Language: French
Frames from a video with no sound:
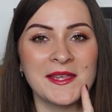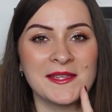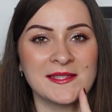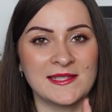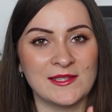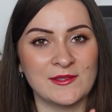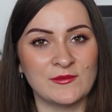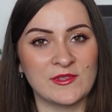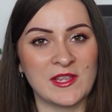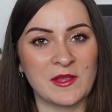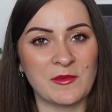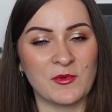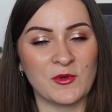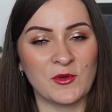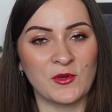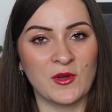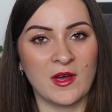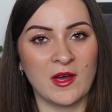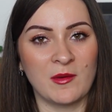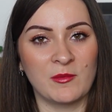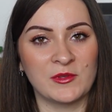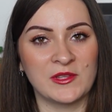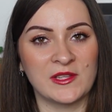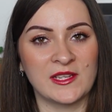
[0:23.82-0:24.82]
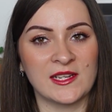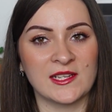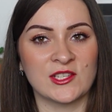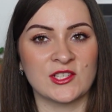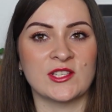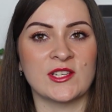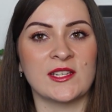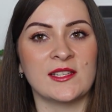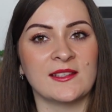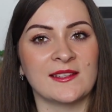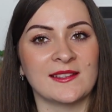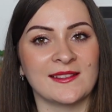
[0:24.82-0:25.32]
Si vous n'êtes pas encore abonné à la
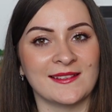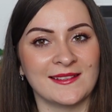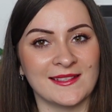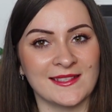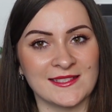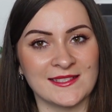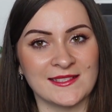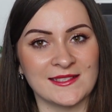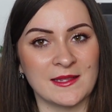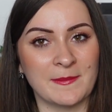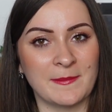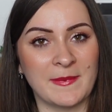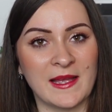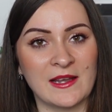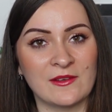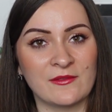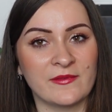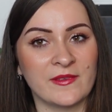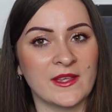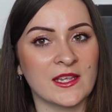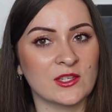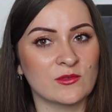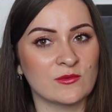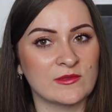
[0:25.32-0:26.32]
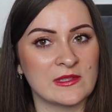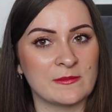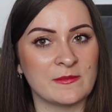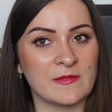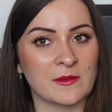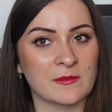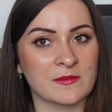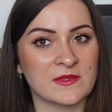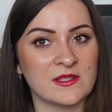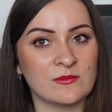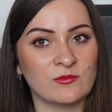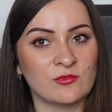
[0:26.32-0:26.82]
chaîne, n'hésitez pas à le faire, je vous ai mis
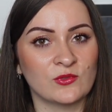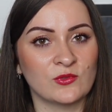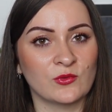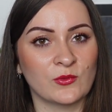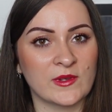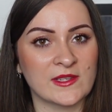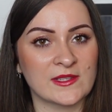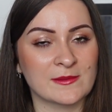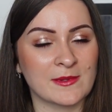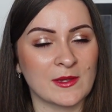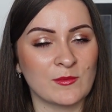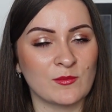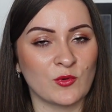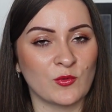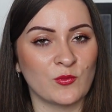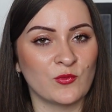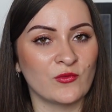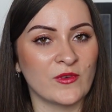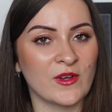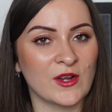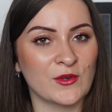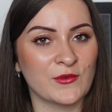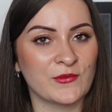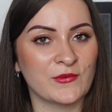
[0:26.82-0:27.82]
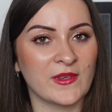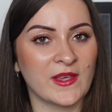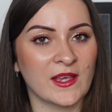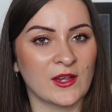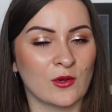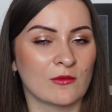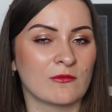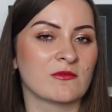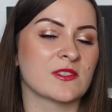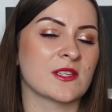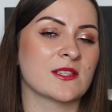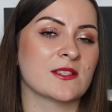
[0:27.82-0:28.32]
un petit bouton exprès pour pouvoir le faire
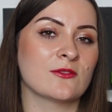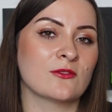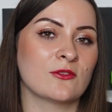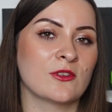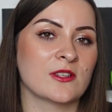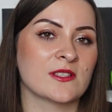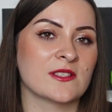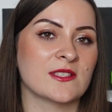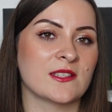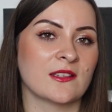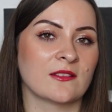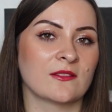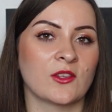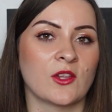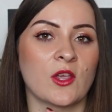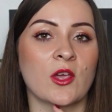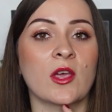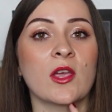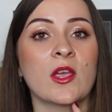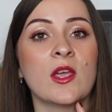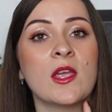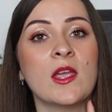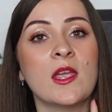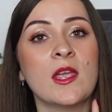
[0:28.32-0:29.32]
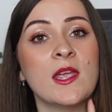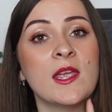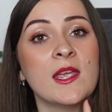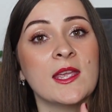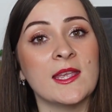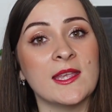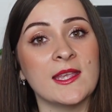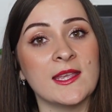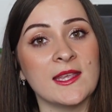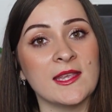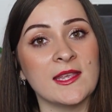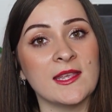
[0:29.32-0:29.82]
quand vous êtes sur l'ordinateur.
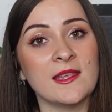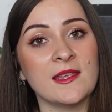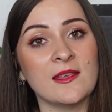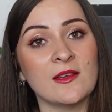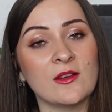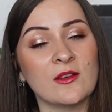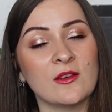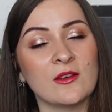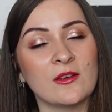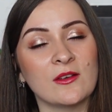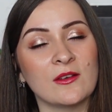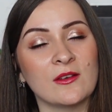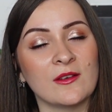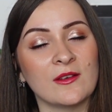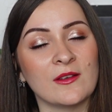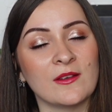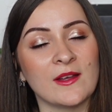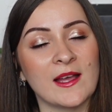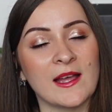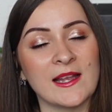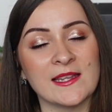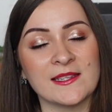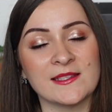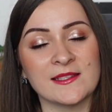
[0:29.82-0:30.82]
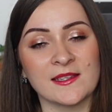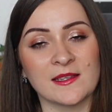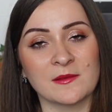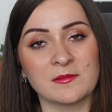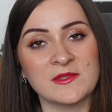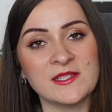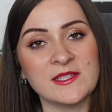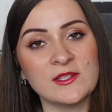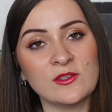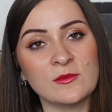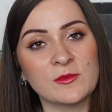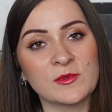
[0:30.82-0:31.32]
Et à euh, laisser un
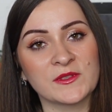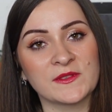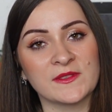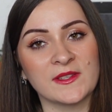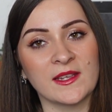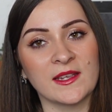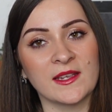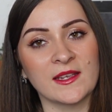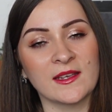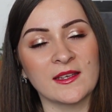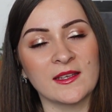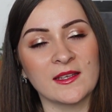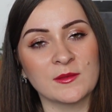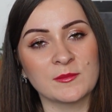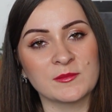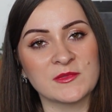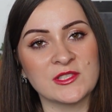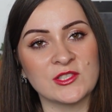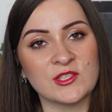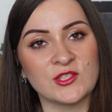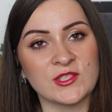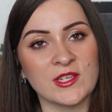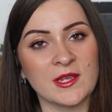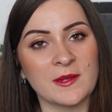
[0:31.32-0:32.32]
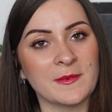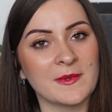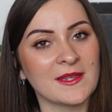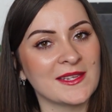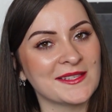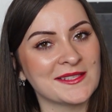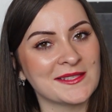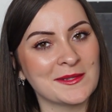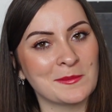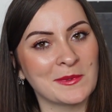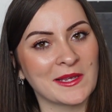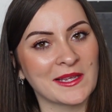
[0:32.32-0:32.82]
petit commentaire, un petit j'aime
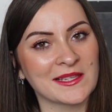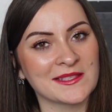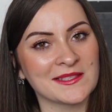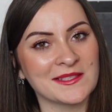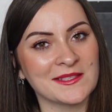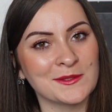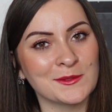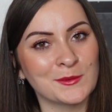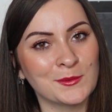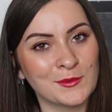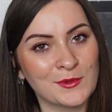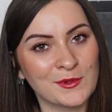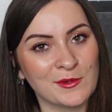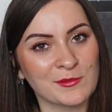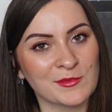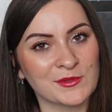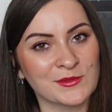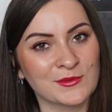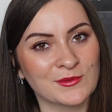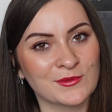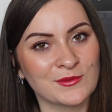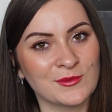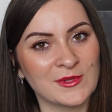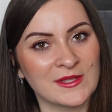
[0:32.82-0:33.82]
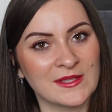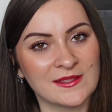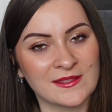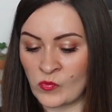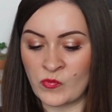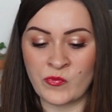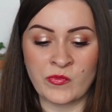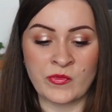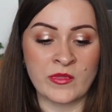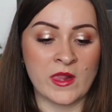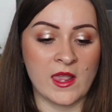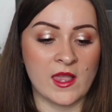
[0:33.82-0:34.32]
et c'est parti, on commence tout de suite.
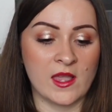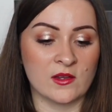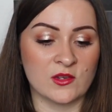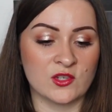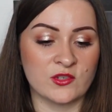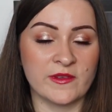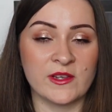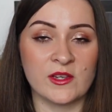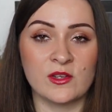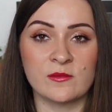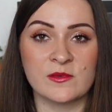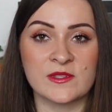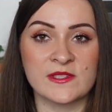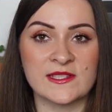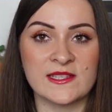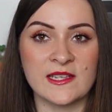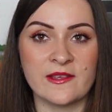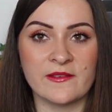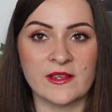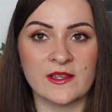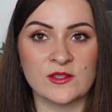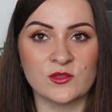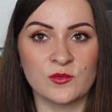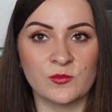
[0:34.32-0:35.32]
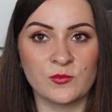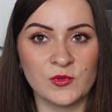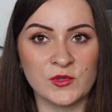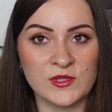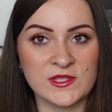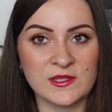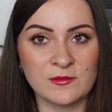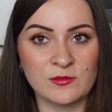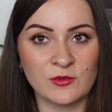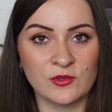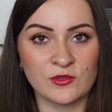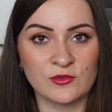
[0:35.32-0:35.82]
Alors je vais commencer avec ce
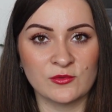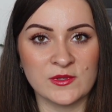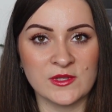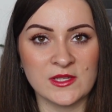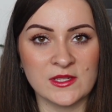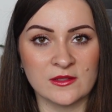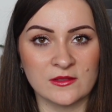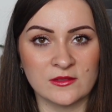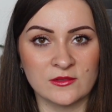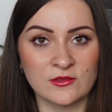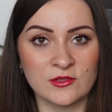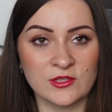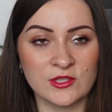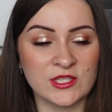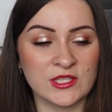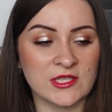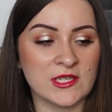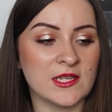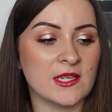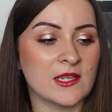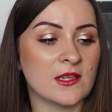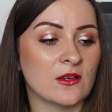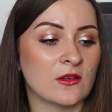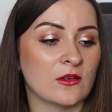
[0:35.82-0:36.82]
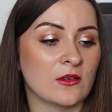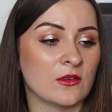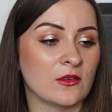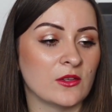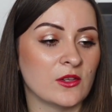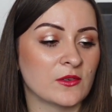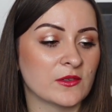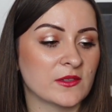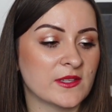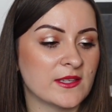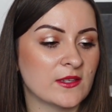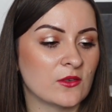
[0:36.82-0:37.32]
petit produit euh, de chez euh,
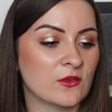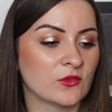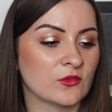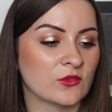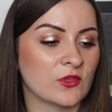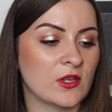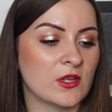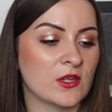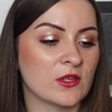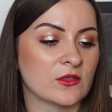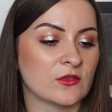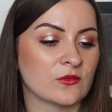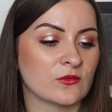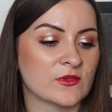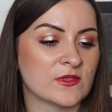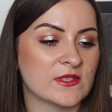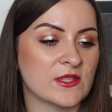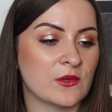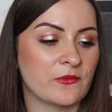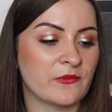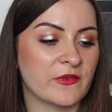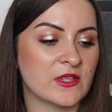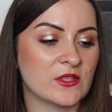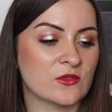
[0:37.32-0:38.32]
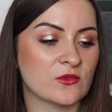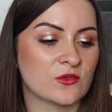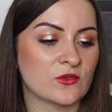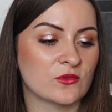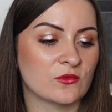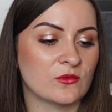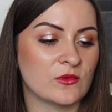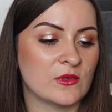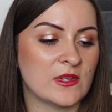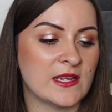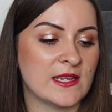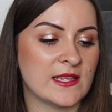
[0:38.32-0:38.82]
Yankee Candle. Donc ça en fait ce
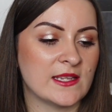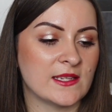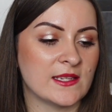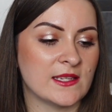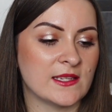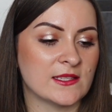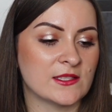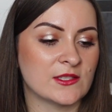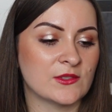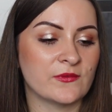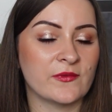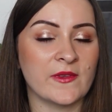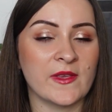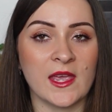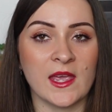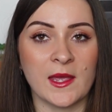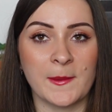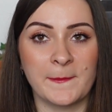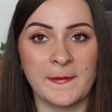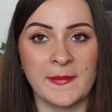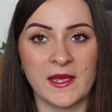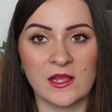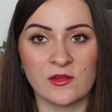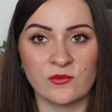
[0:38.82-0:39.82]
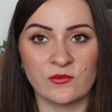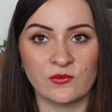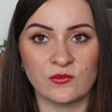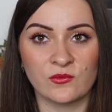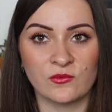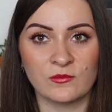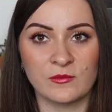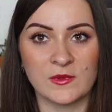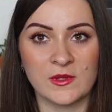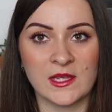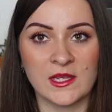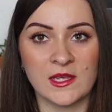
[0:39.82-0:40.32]
sont les sphères
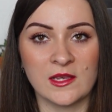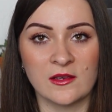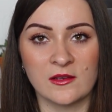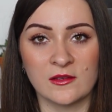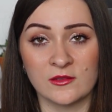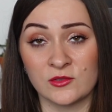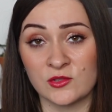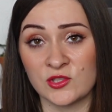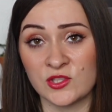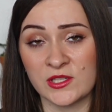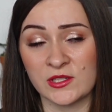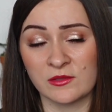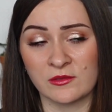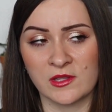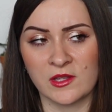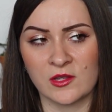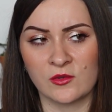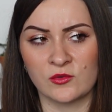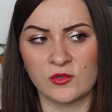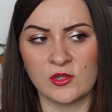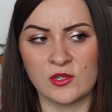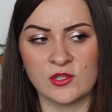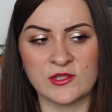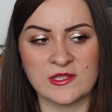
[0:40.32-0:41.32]
parfumées de chez Yankee Candle.